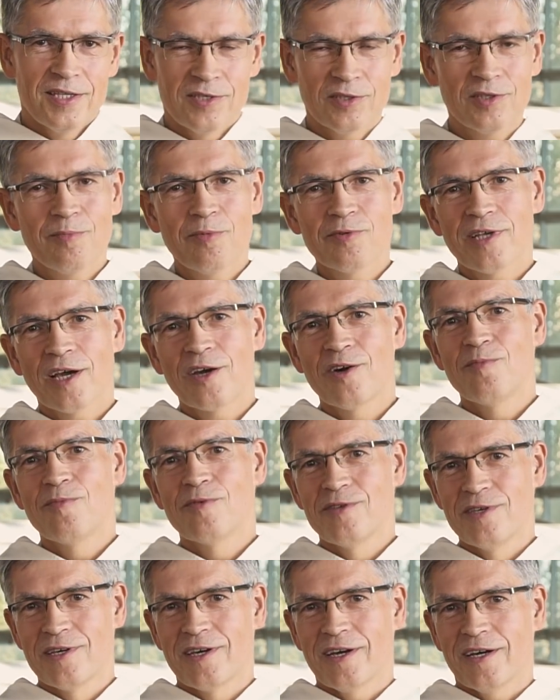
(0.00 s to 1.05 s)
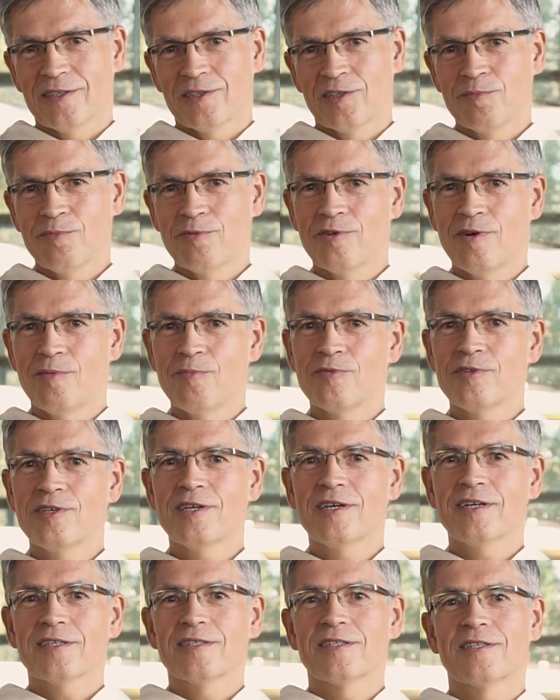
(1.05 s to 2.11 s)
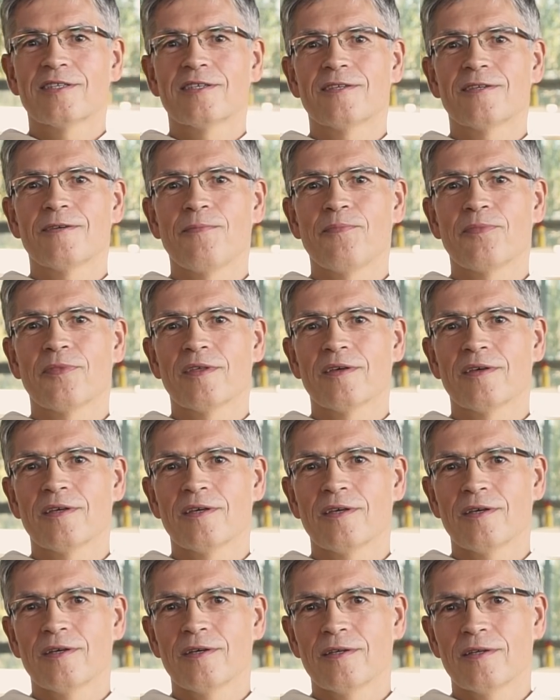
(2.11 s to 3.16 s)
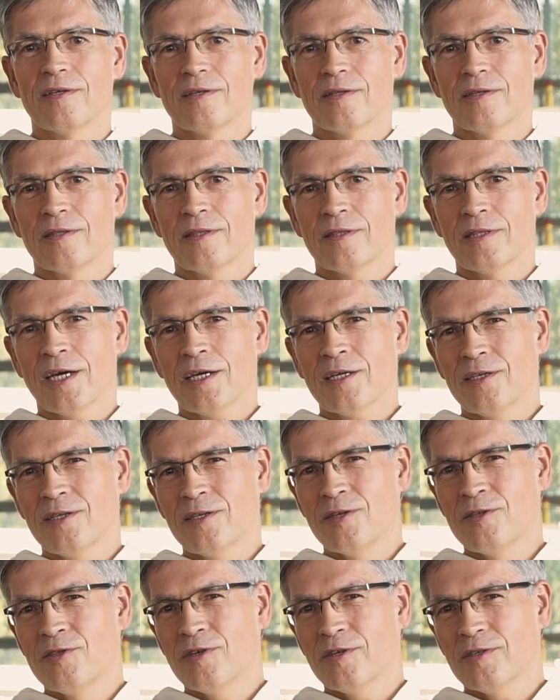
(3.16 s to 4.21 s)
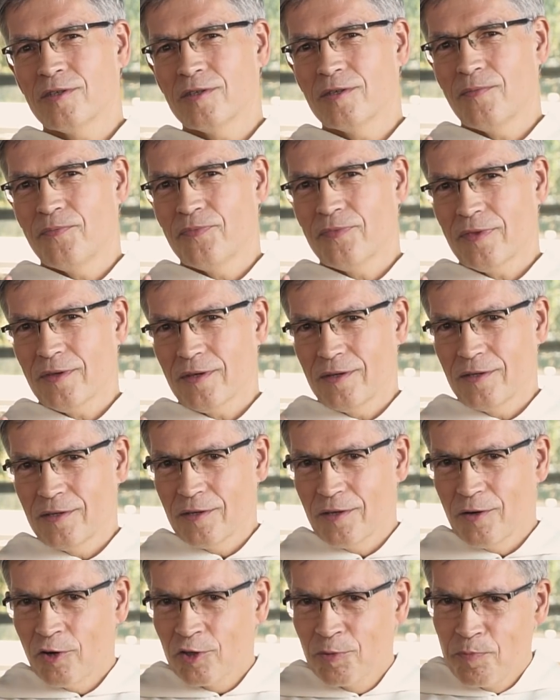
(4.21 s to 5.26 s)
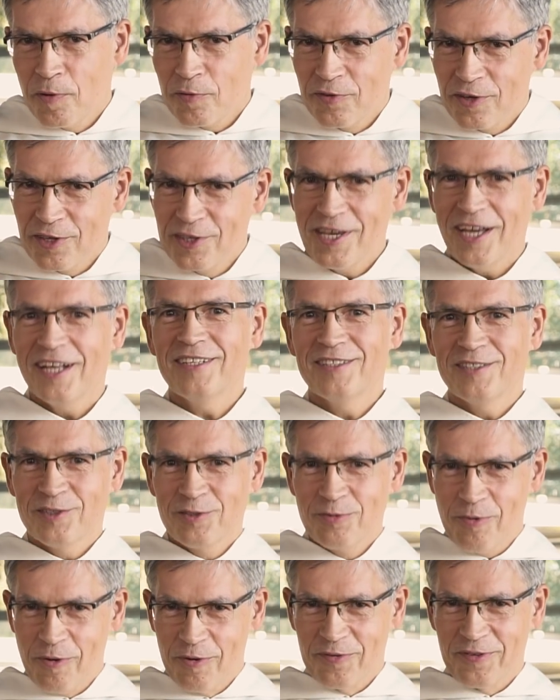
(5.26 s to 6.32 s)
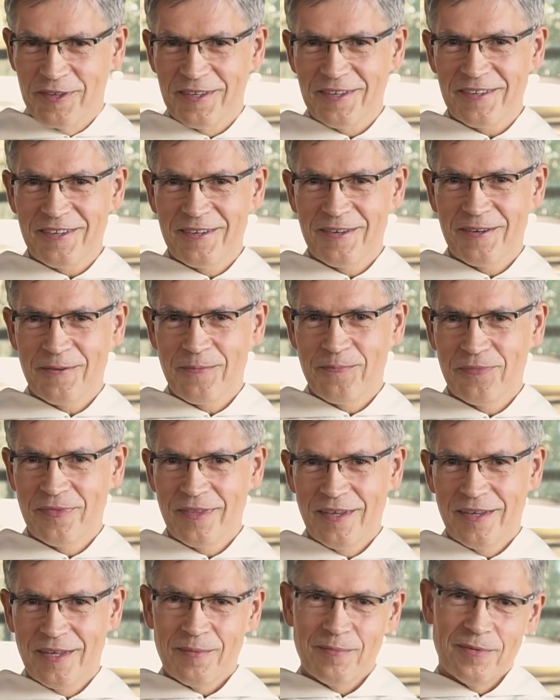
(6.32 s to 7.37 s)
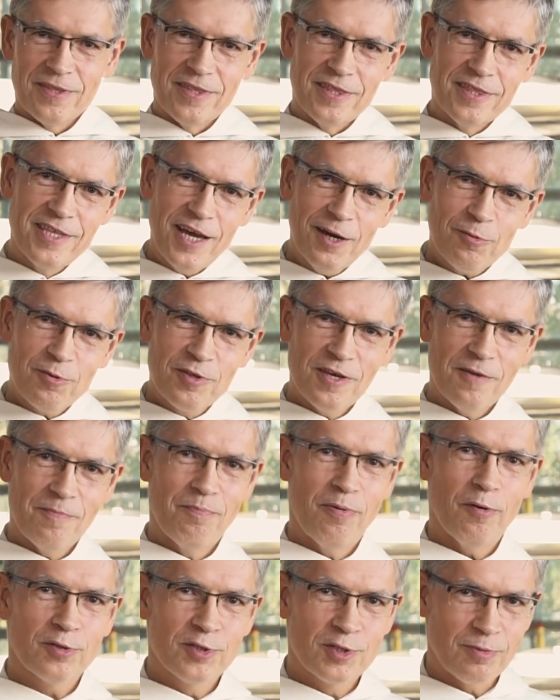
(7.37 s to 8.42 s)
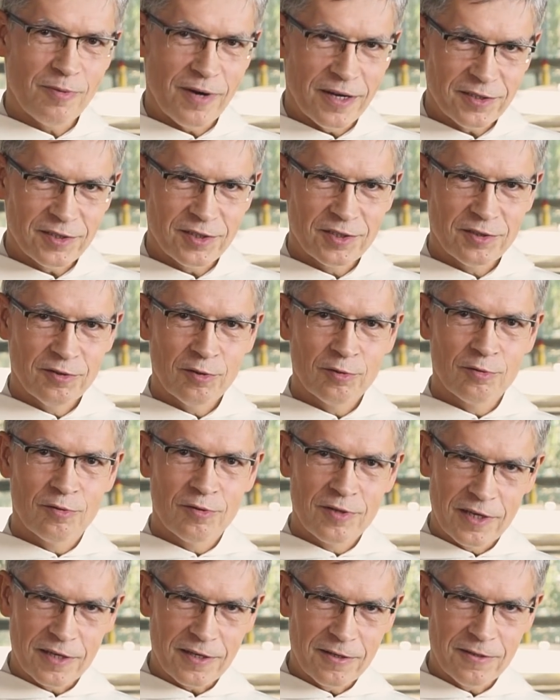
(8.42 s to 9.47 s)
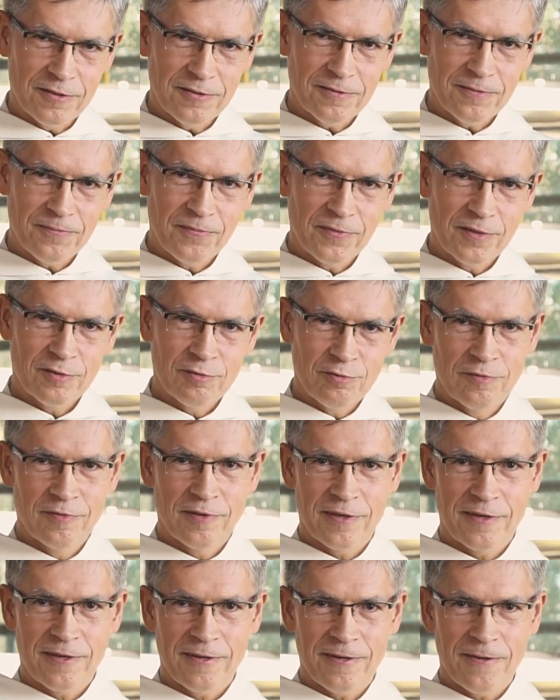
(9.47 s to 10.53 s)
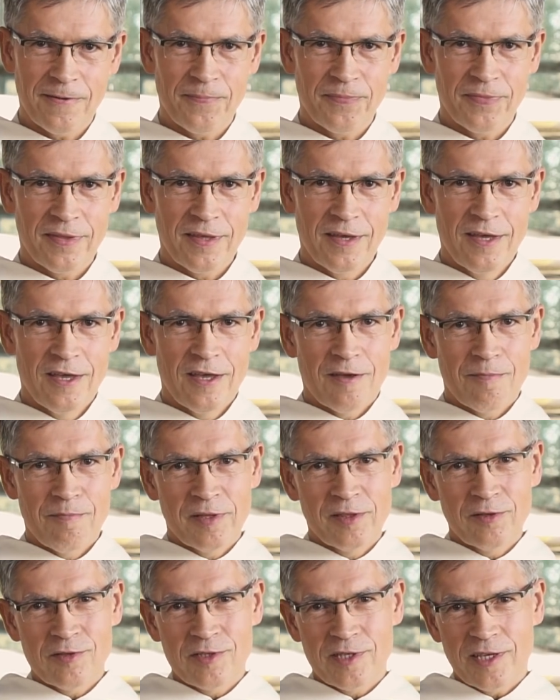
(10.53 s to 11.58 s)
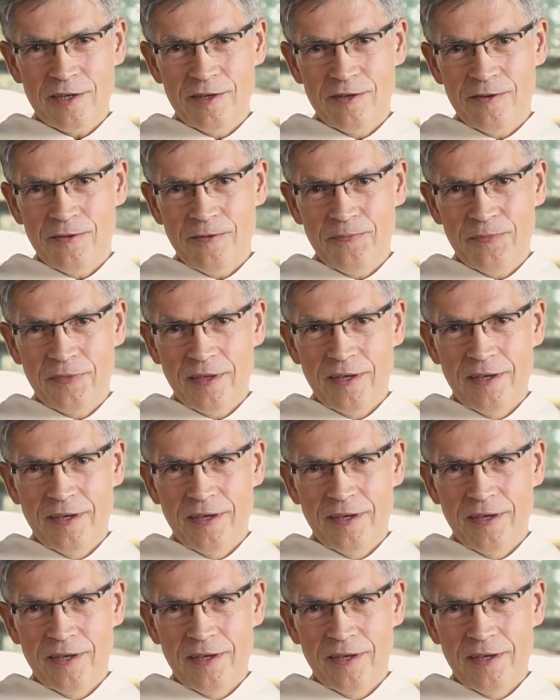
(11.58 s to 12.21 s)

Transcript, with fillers: Co to był za komunikat? To był komunikat e, taki, gdzie odpowiedzialny człowiek dał się posłać do drugiego człowieka, będącego